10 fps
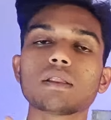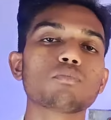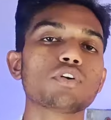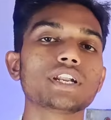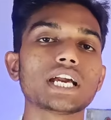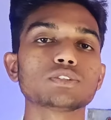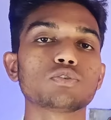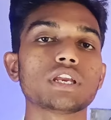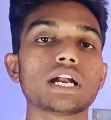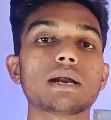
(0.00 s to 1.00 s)
चैनल मोनिटाइज
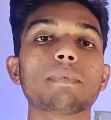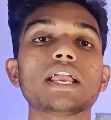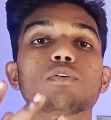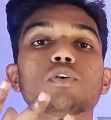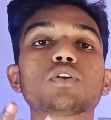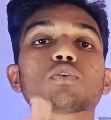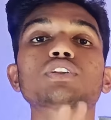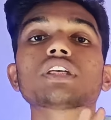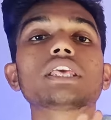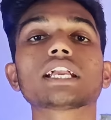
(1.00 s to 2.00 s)
हो जाएगा भाई उन्होंने
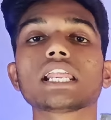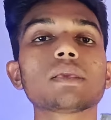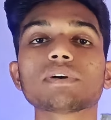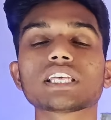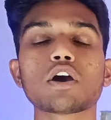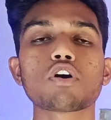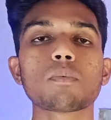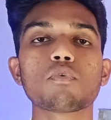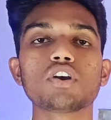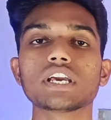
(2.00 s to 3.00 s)
कोई तरीका नहीं बताया
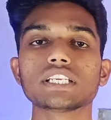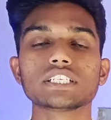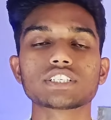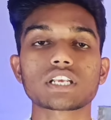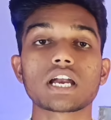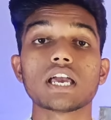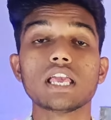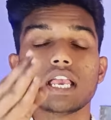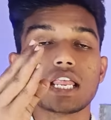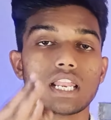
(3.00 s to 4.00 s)
होगा मोनिटाइजेशन का
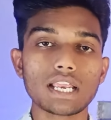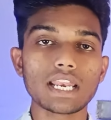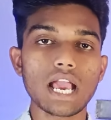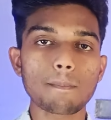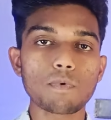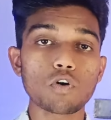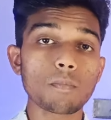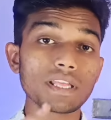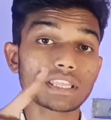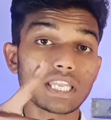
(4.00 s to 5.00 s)
लेकिन आप लोग
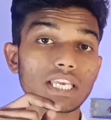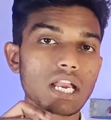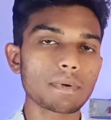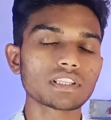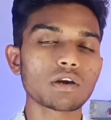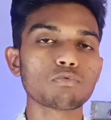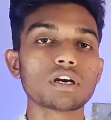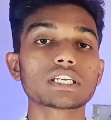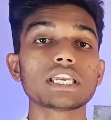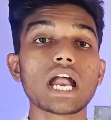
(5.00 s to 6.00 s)
को मैं तरीका
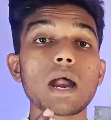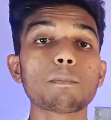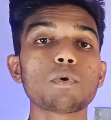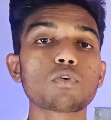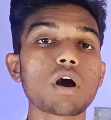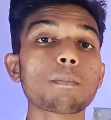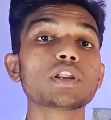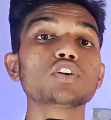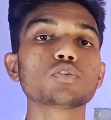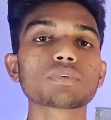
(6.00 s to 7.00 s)
बताऊँगा कि आप लोग को
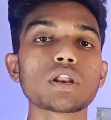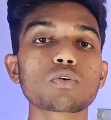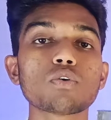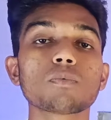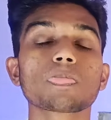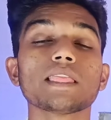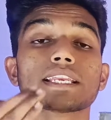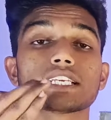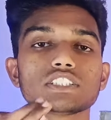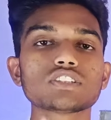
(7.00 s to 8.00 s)
अपने यूट्यूब चैनल को
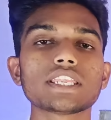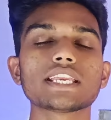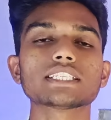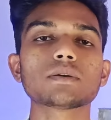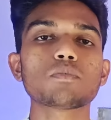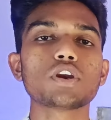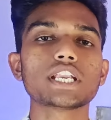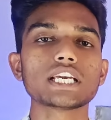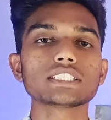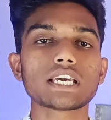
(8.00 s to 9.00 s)
किस तरीके से
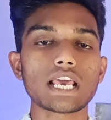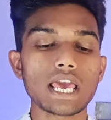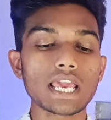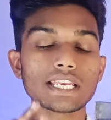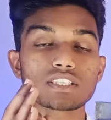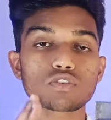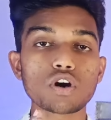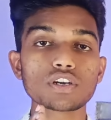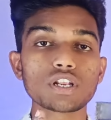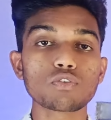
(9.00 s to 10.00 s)
मोनिटाइज कराना इस
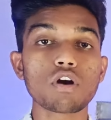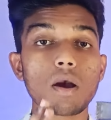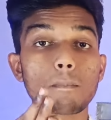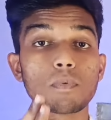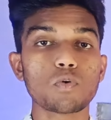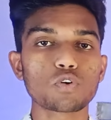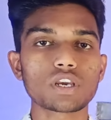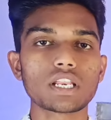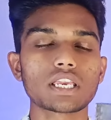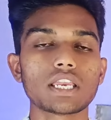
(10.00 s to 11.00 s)
कॉन्टेंट को
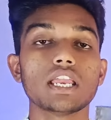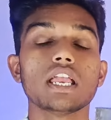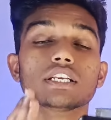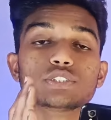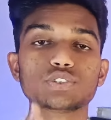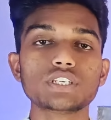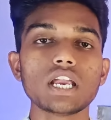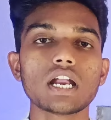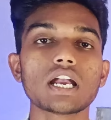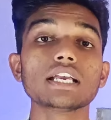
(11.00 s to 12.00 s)
अपलोड करके जी
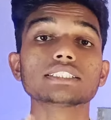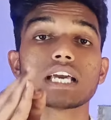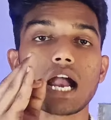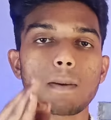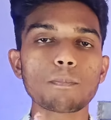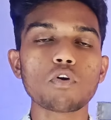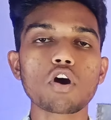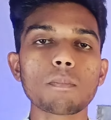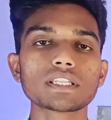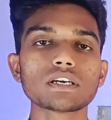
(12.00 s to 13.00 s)
हाँ गाइस आप
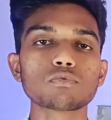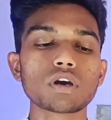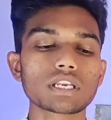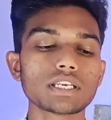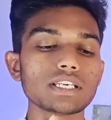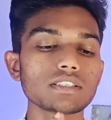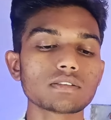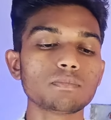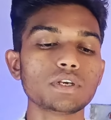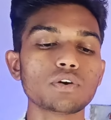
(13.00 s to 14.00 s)
लोग को बताऊँगा कि
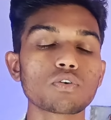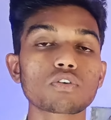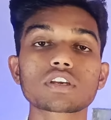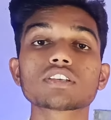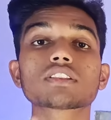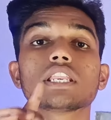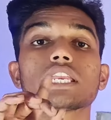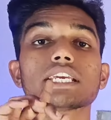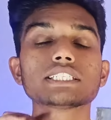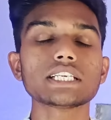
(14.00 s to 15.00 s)
इस वीडियो को किस
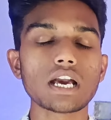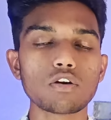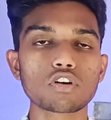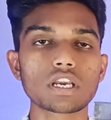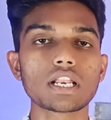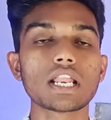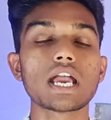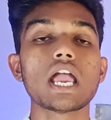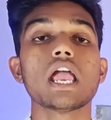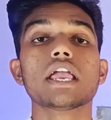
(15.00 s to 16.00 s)
तरीके से डाउनलोड
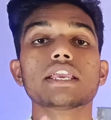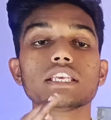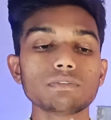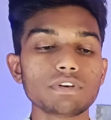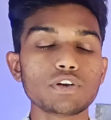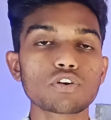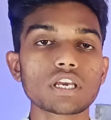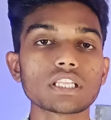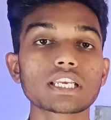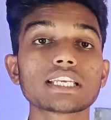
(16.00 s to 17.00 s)
करना है इस वीडियो
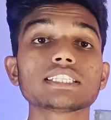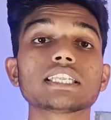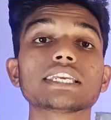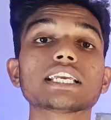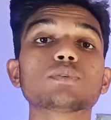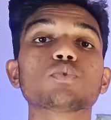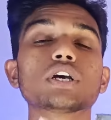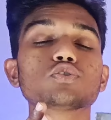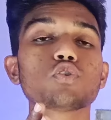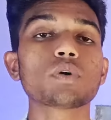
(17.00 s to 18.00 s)
के अंदर किस तरीके से
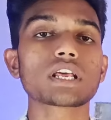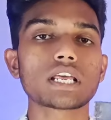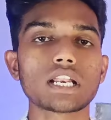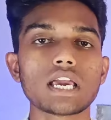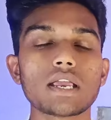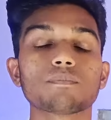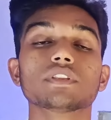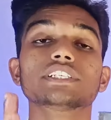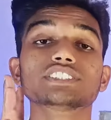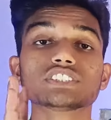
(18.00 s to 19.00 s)
वॉइस ओवर करना
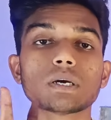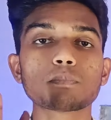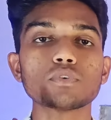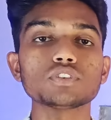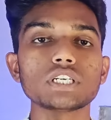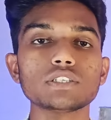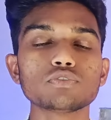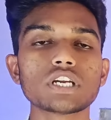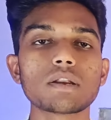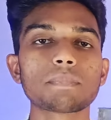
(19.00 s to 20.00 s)
है सब कुछ ए
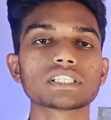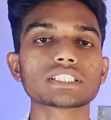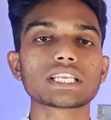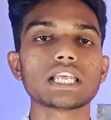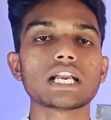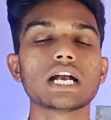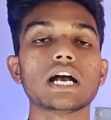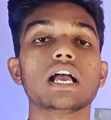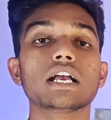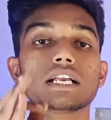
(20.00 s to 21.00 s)
टू जेड पता
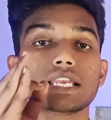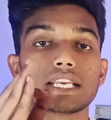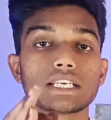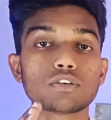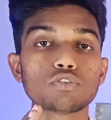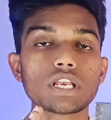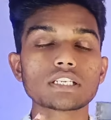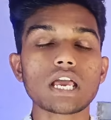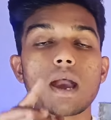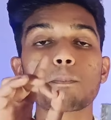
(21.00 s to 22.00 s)
चलेगा ए टू
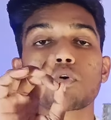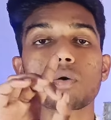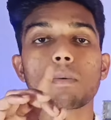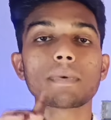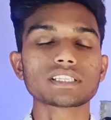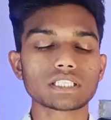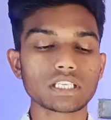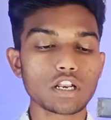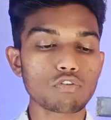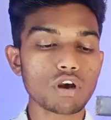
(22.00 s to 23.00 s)
जेड आप लोग को मैं
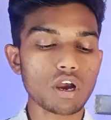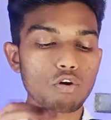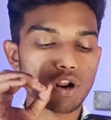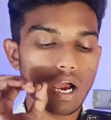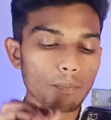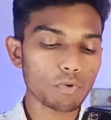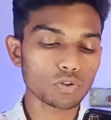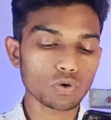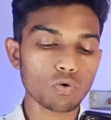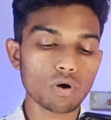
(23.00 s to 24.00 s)
बताता रहूँगा और आप
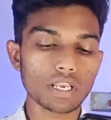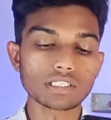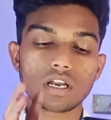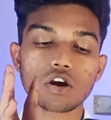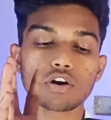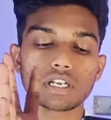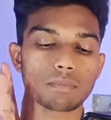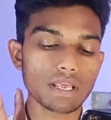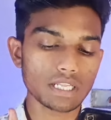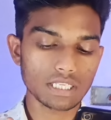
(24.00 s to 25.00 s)
लोग देखोगे इसका
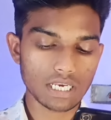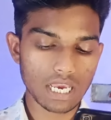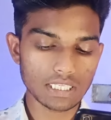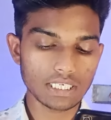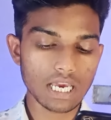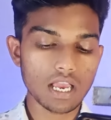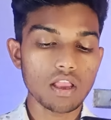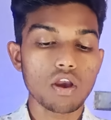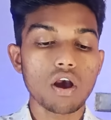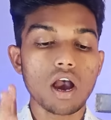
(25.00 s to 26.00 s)
कॉन्टेंट मैंने दिखा दिया
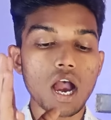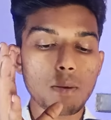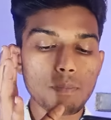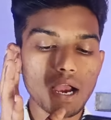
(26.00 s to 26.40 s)
अब